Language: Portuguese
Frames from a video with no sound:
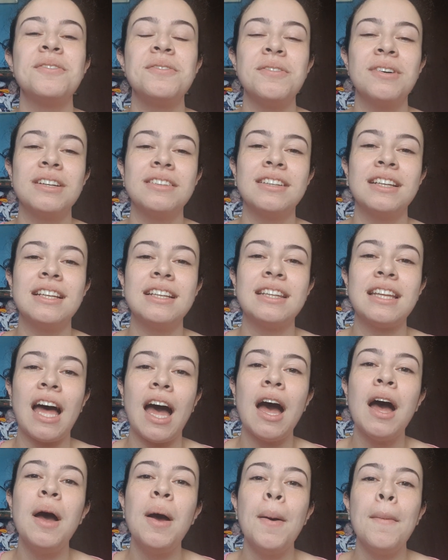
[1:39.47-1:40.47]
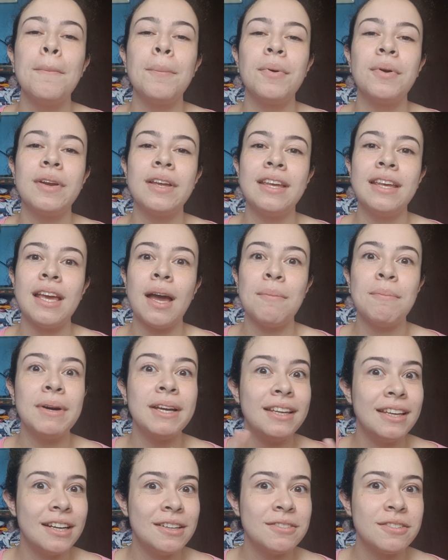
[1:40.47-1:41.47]
com quanto ele tá porque
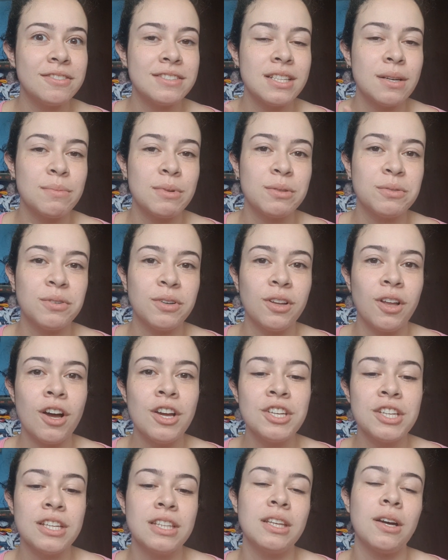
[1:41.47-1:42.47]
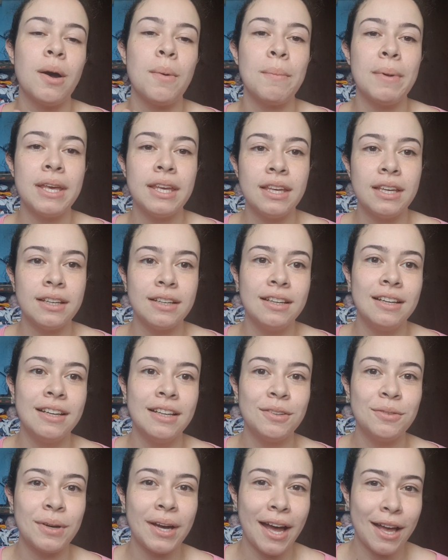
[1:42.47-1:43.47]
amanhã eu vou fazer a morfológica, então amanhã,
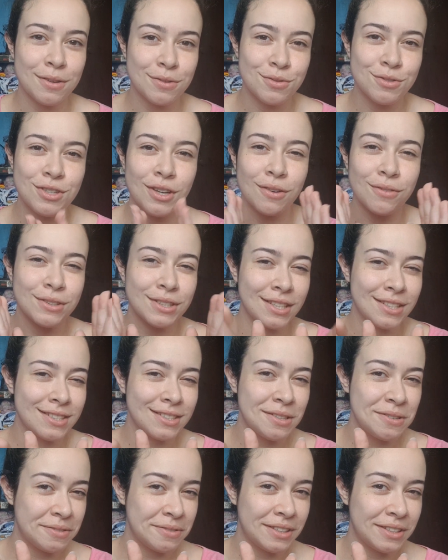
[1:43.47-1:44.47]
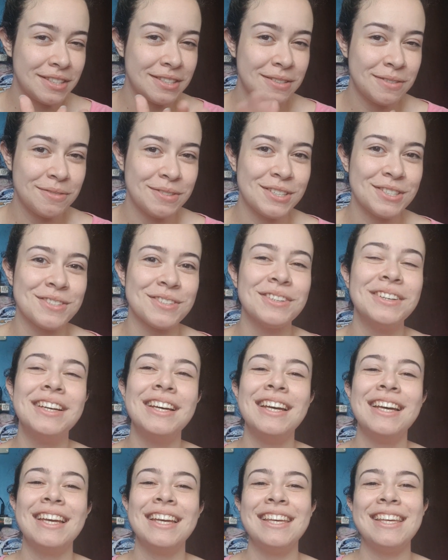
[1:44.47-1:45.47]
no caso, o dia que vocês estão vendo esse vídeo,
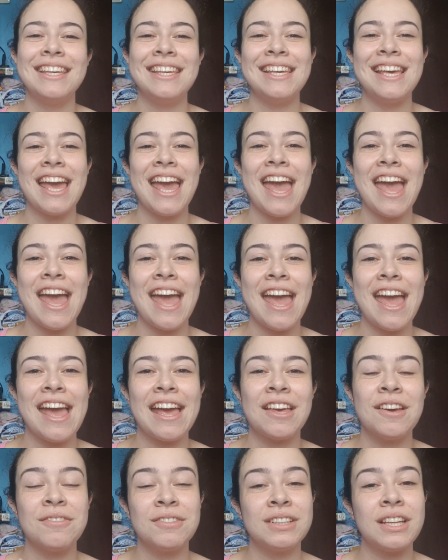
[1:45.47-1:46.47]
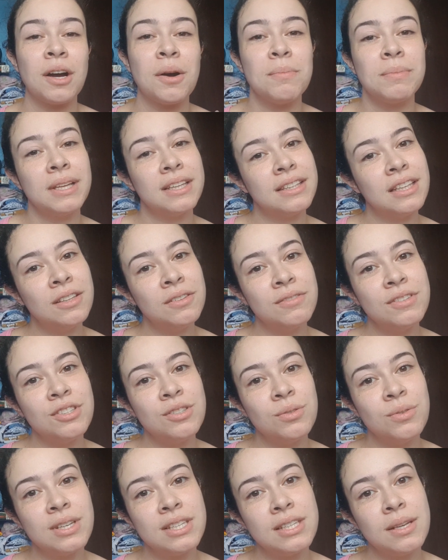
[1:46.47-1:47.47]
que é que eu vou estar completando
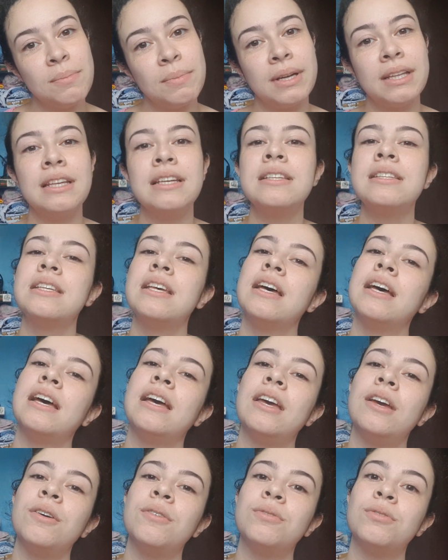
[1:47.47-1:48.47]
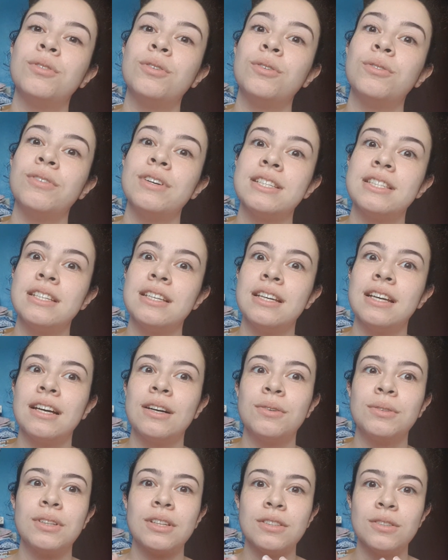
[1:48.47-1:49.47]
22 semanas, eu vou fazer
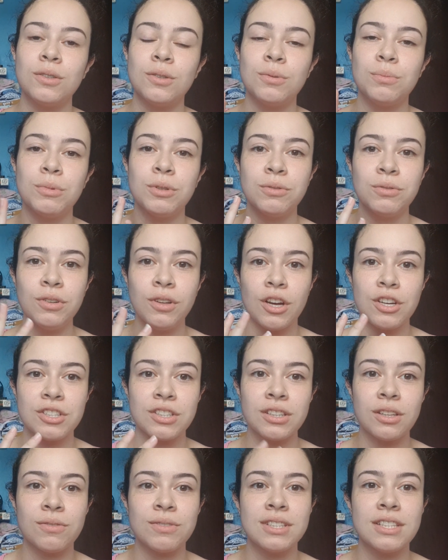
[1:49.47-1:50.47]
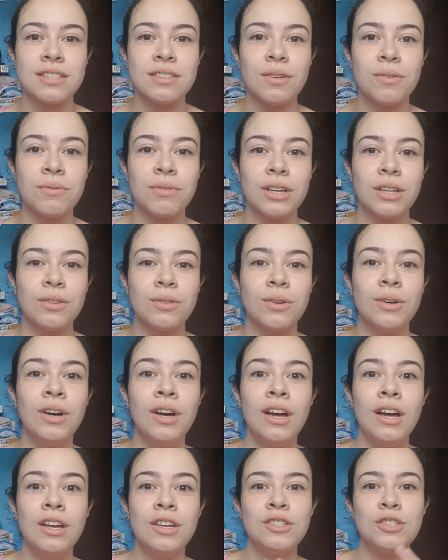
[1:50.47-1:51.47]
a ultrassom morfológica. Então vocês estão vendo
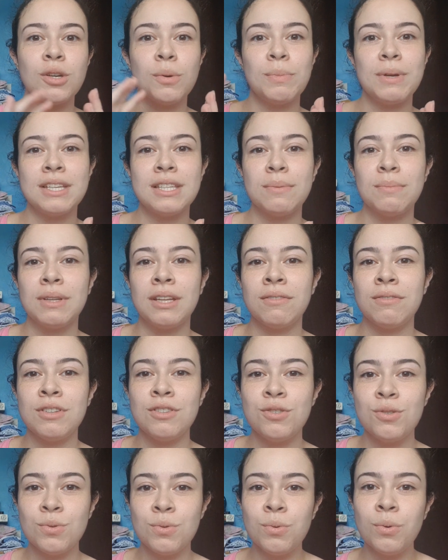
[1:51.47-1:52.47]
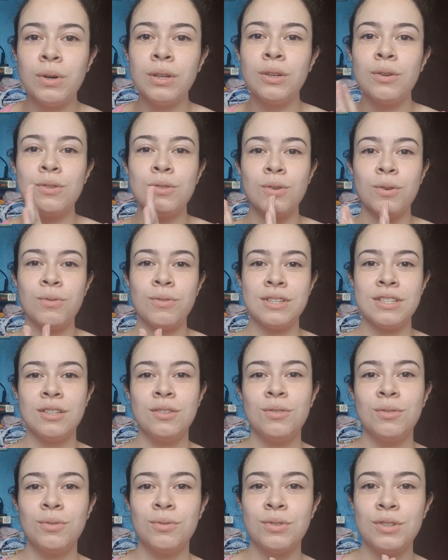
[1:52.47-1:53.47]
sobre a semana 21, quando eu estou
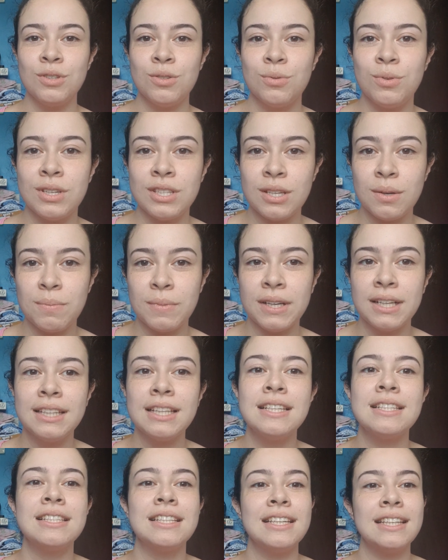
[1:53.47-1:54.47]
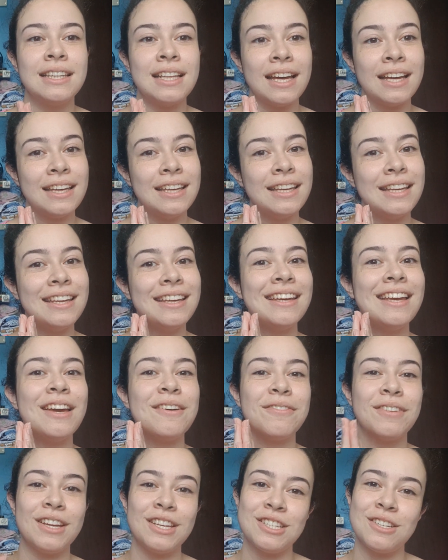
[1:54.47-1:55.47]
fazendo 22 semanas, e daí
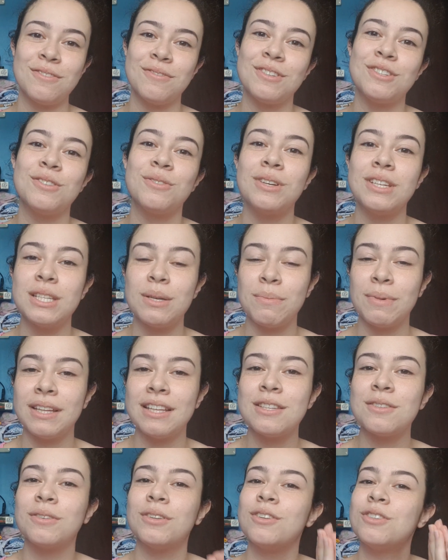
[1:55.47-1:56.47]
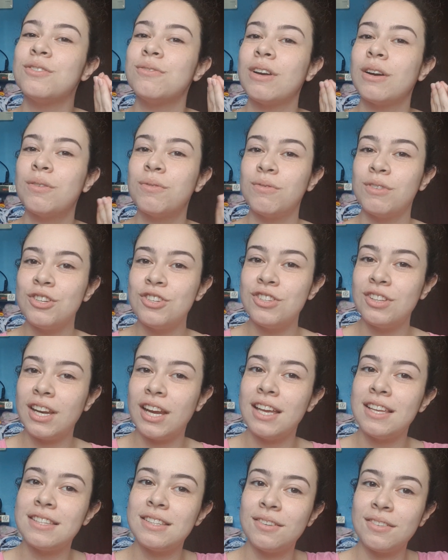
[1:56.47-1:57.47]
referente a 22 semanas, quando eu tiver com
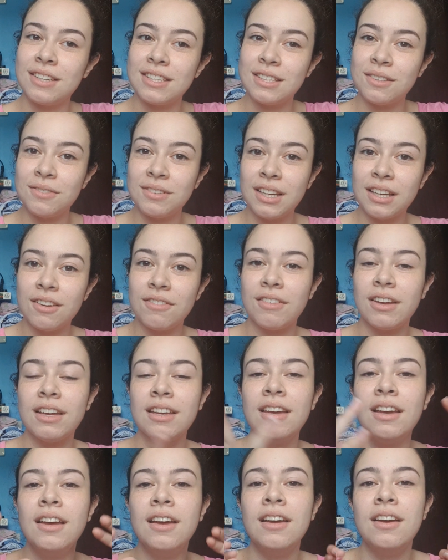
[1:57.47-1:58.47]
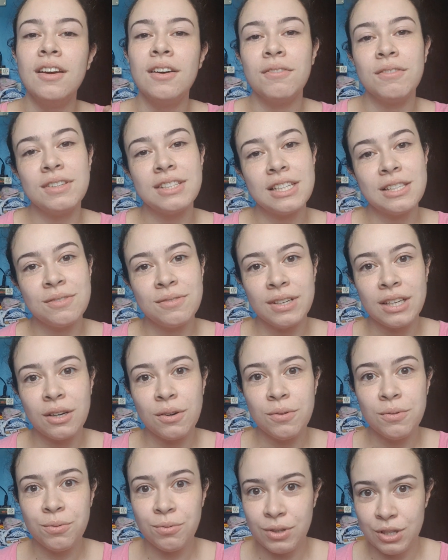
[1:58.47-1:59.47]
23, então na segunda que vem vocês
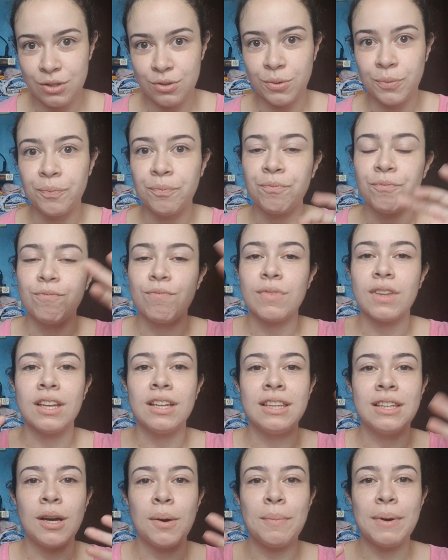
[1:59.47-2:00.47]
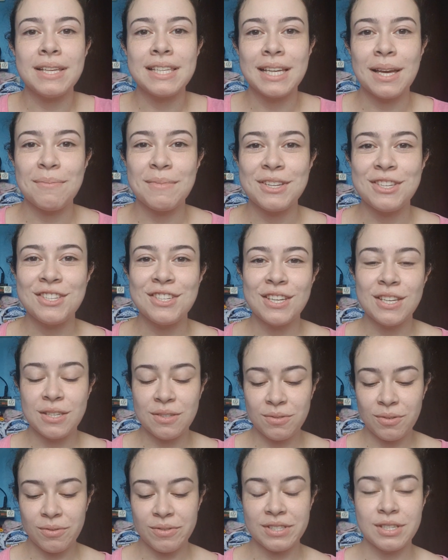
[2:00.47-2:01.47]
verão o vídeo. Então é basicamente
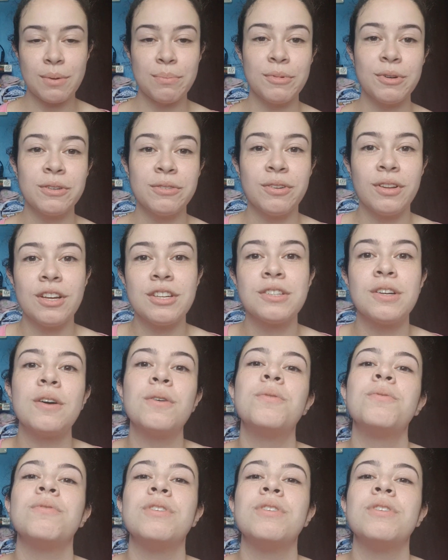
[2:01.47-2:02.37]
isso, vou fazer a morfológica com